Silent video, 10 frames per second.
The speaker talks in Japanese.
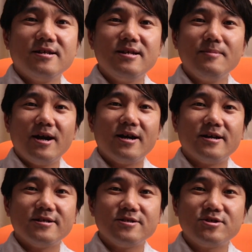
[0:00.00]

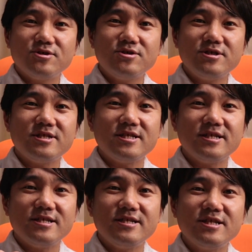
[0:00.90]
今
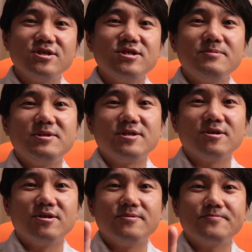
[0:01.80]
1122 m m
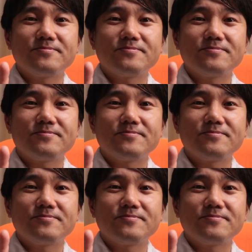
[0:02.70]
の